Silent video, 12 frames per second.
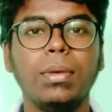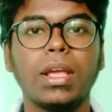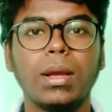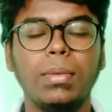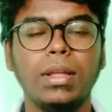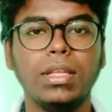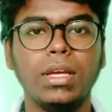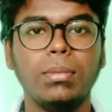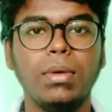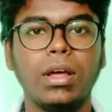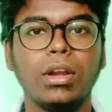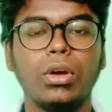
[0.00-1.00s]
மயக்கம்
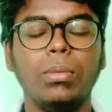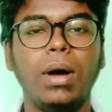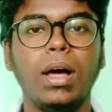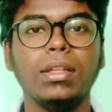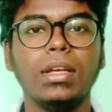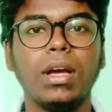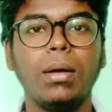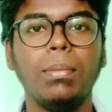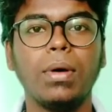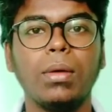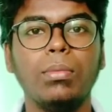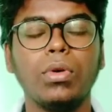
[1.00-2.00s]
அதிகமா இருக்கும்
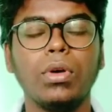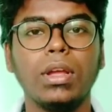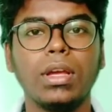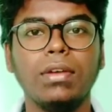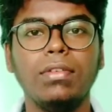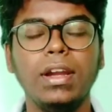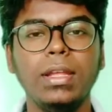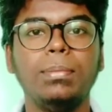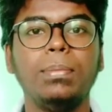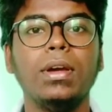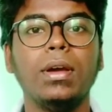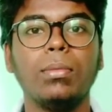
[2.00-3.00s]
அதுக்கப்புறம் உங்களுக்கு
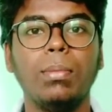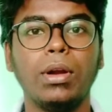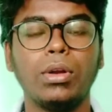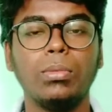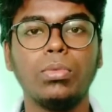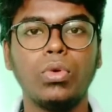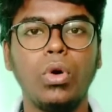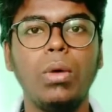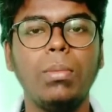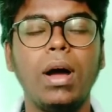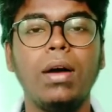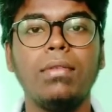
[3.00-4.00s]
வலிப்பு மற்றும்
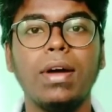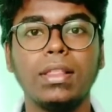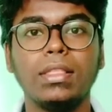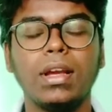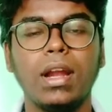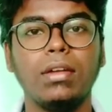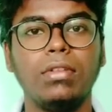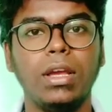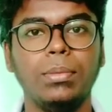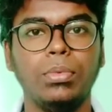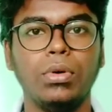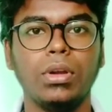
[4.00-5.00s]
கோமா வரத்துக்கான
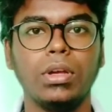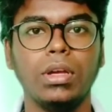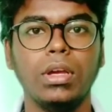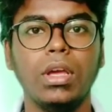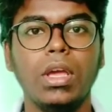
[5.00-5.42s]
வாய்ப்பும் இருக்கு